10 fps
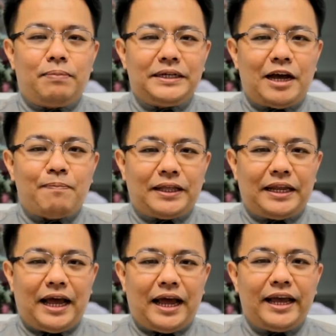พระเจ้าปราร
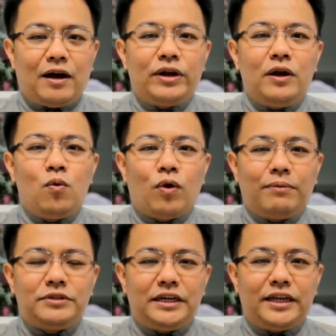ถนาให้เขาได้รู้ค
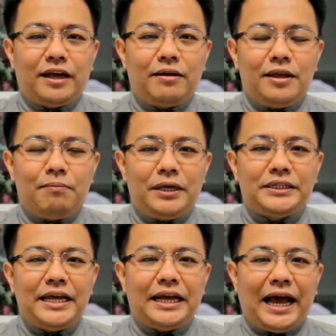วามจริงเนี่ยไม่
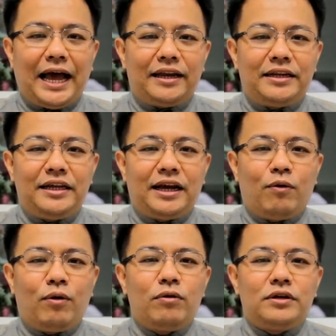ใช่การที่
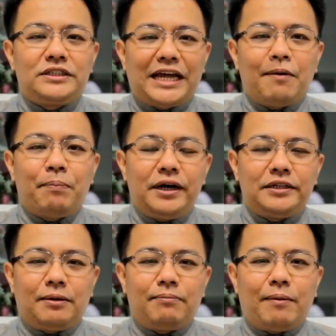เขาสร้างเพลิ
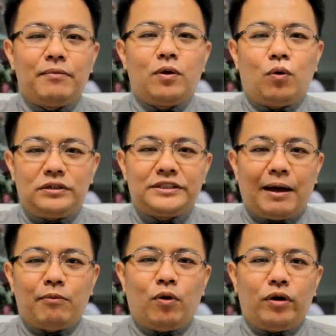งสำหรับคน
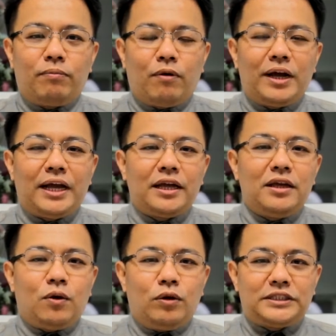3 คน เพราะว่า
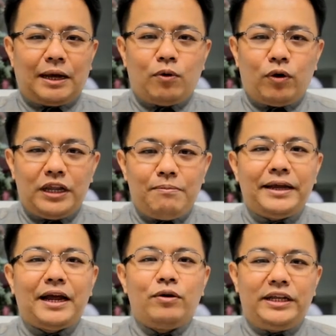คน 3 คนนี้
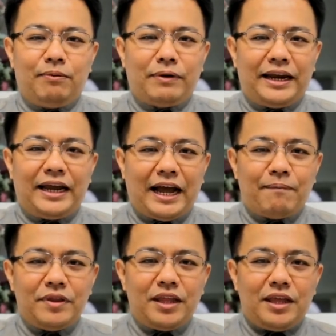ไม่เท่าเทียมกันนะครั
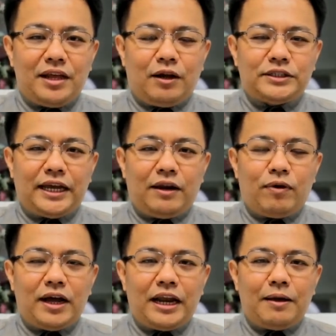บ เราจะเห็น
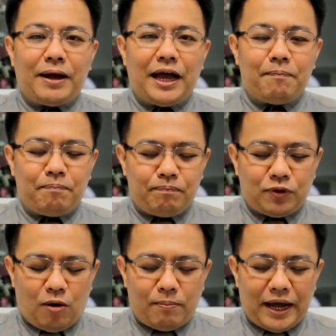ว่าในภาพ
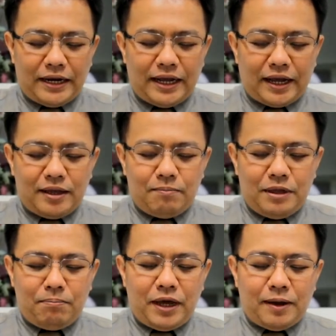ต่อมาเนี่ย
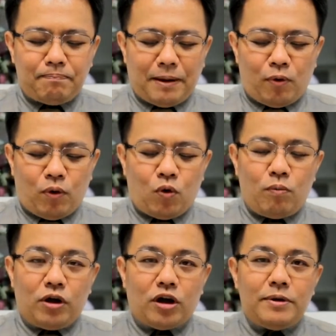มีเมฆมาปกคลุ
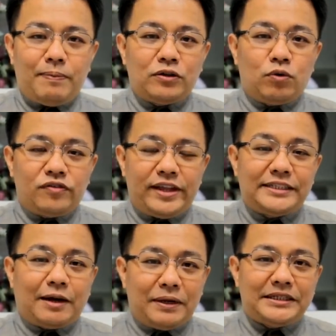มแล้วก็มีพระสุรเสียง
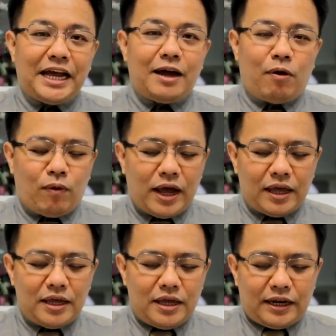จากพระเจ้าบอกว่า
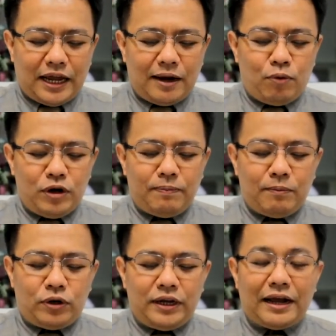ท่านผู้นี้เป็
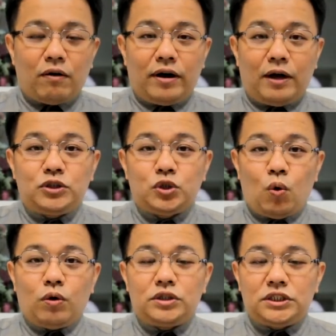นบุตรที่รักของเราจ
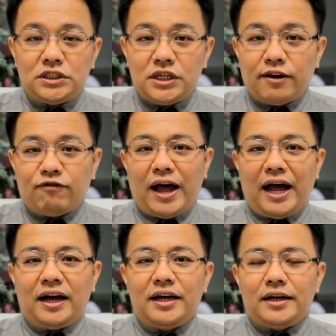งเชื่อฟั
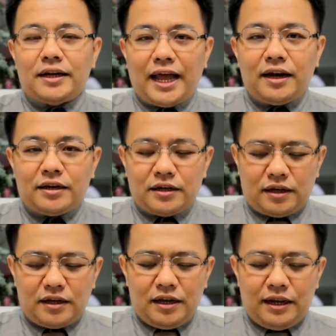งท่านเถิ
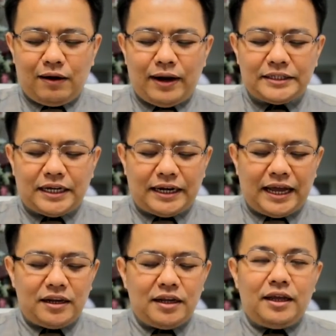ด แล้วหลังจาก
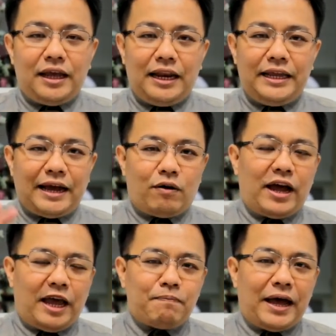นั้นเอลียาก็
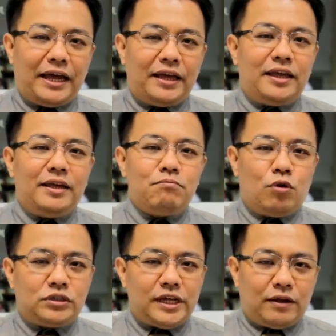หายไป
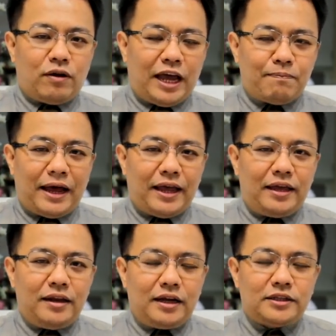โมเสสก็หายไป
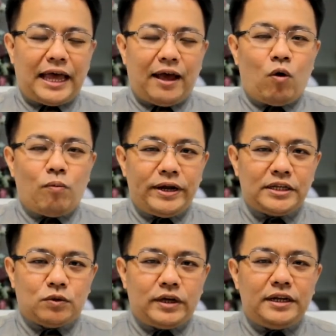เหลือแต่องค์พระ
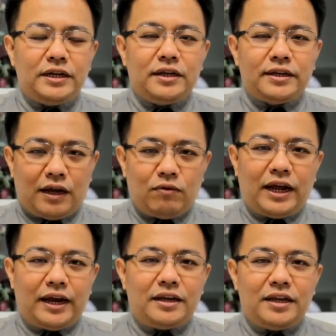เยซูคริสต์เท่า
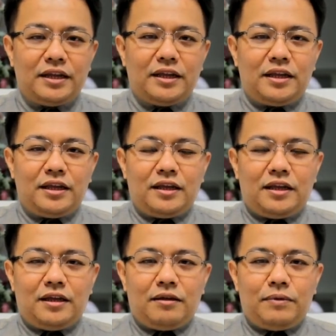นั้น
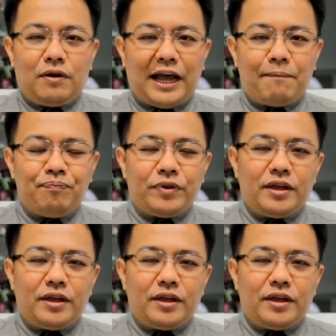น้องครับ